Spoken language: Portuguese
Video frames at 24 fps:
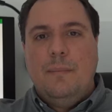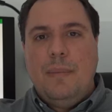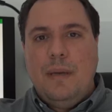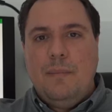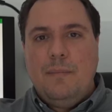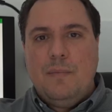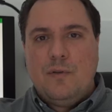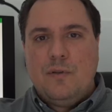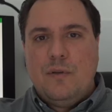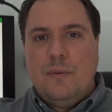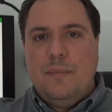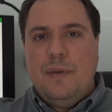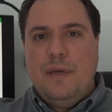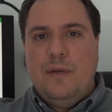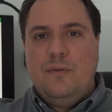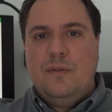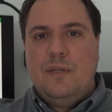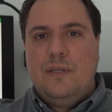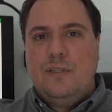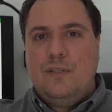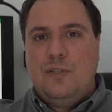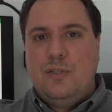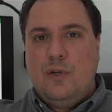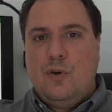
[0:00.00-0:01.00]
bem, meus amigos,
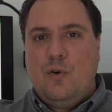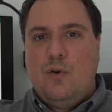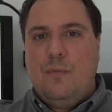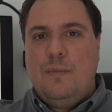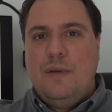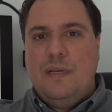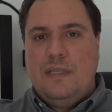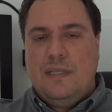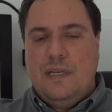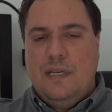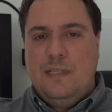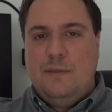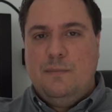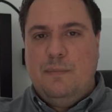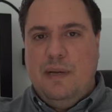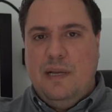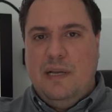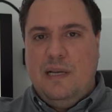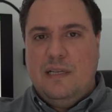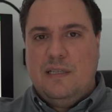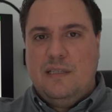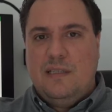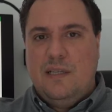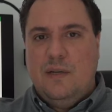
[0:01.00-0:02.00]
antes de começar a
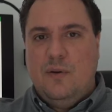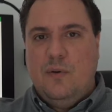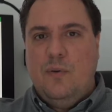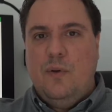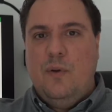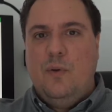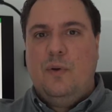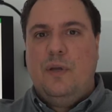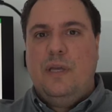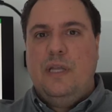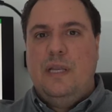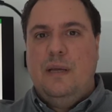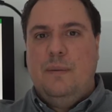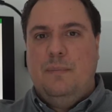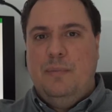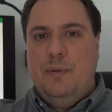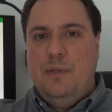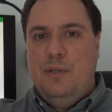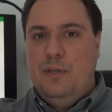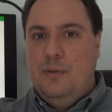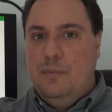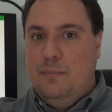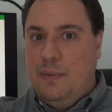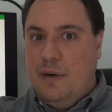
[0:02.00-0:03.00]
explicação, eu queria
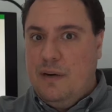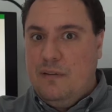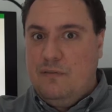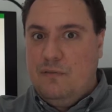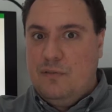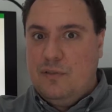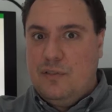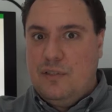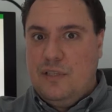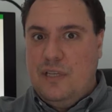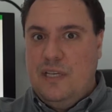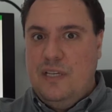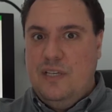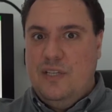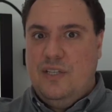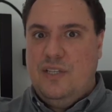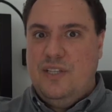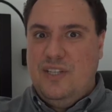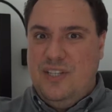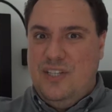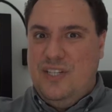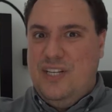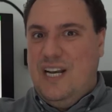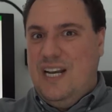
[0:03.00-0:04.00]
pedir para vocês
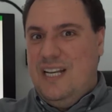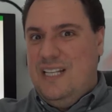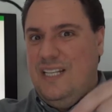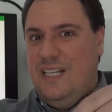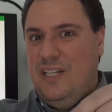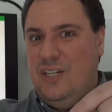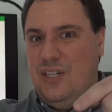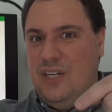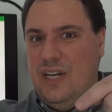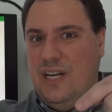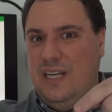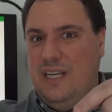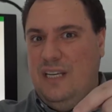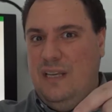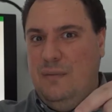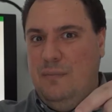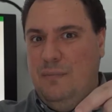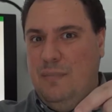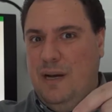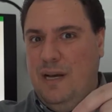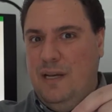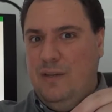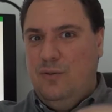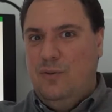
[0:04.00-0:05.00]
já deixar aqui
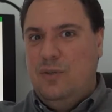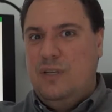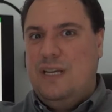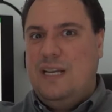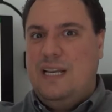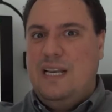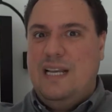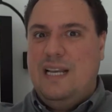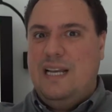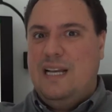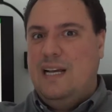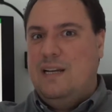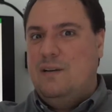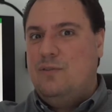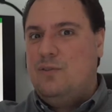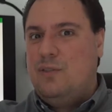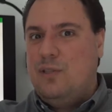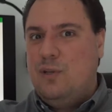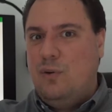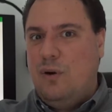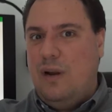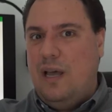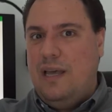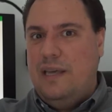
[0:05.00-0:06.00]
embaixo e clicar no
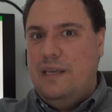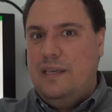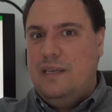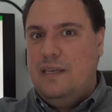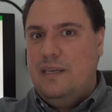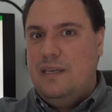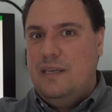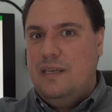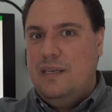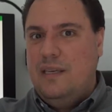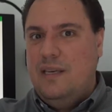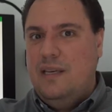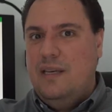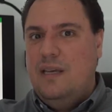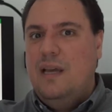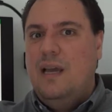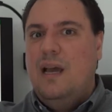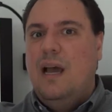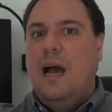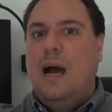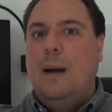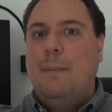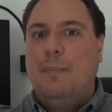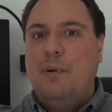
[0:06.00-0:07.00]
seu like.
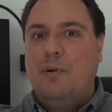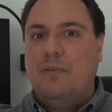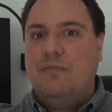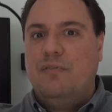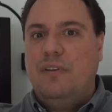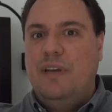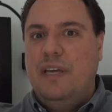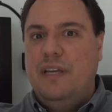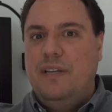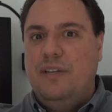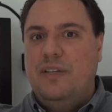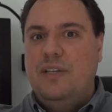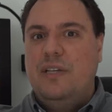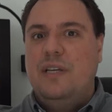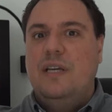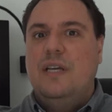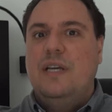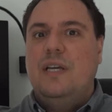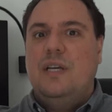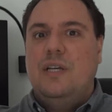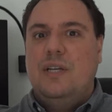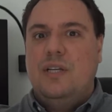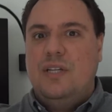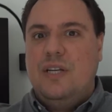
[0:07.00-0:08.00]
Aproveite,
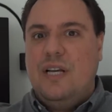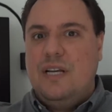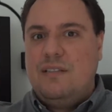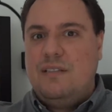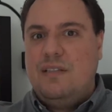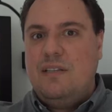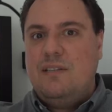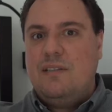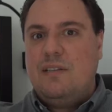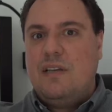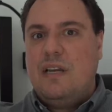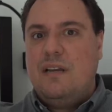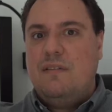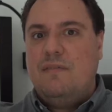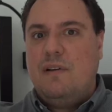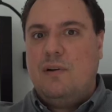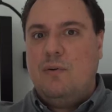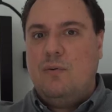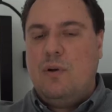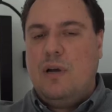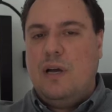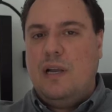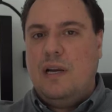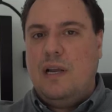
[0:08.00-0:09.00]
já se inscreva
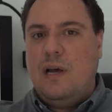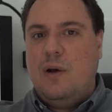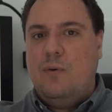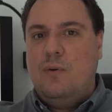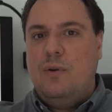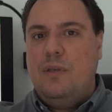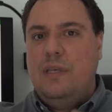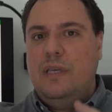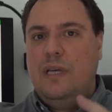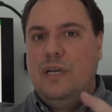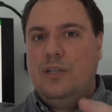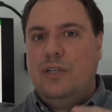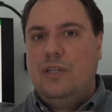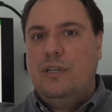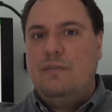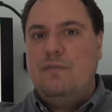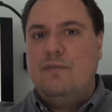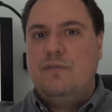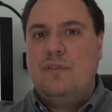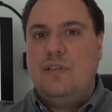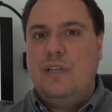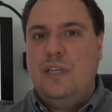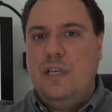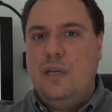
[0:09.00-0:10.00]
no canal e
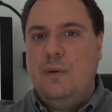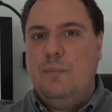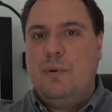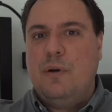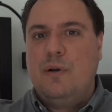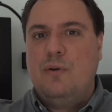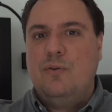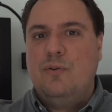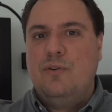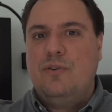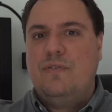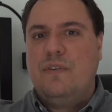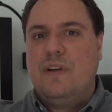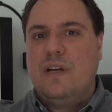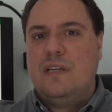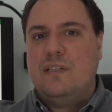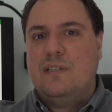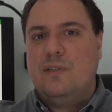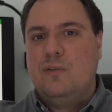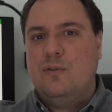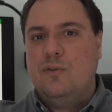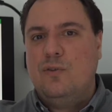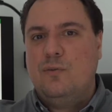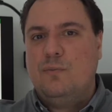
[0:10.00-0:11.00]
ative o sininho para
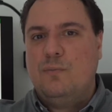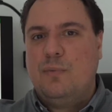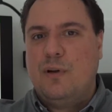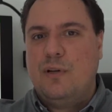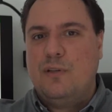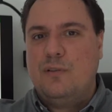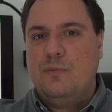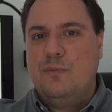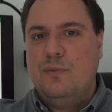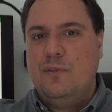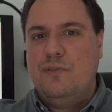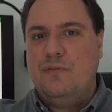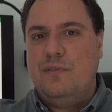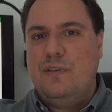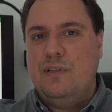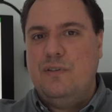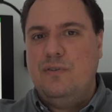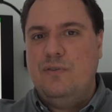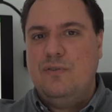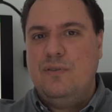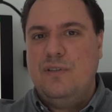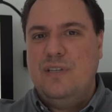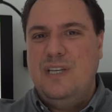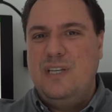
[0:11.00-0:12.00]
notificação dos próximos
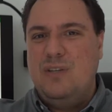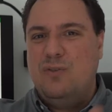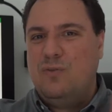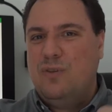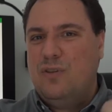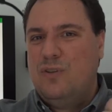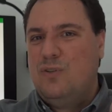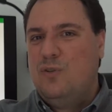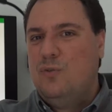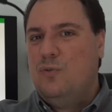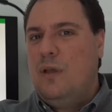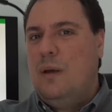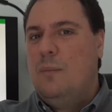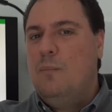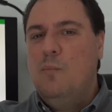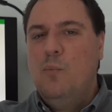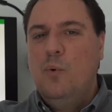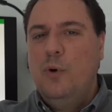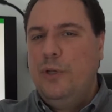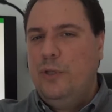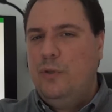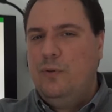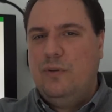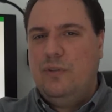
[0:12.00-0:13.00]
vídeos. Isso ajuda
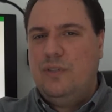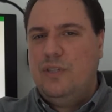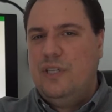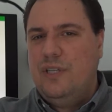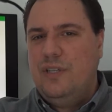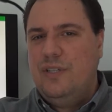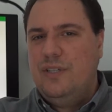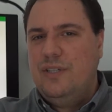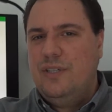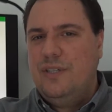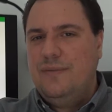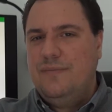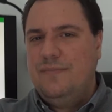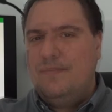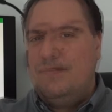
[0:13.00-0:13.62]
muito a gente.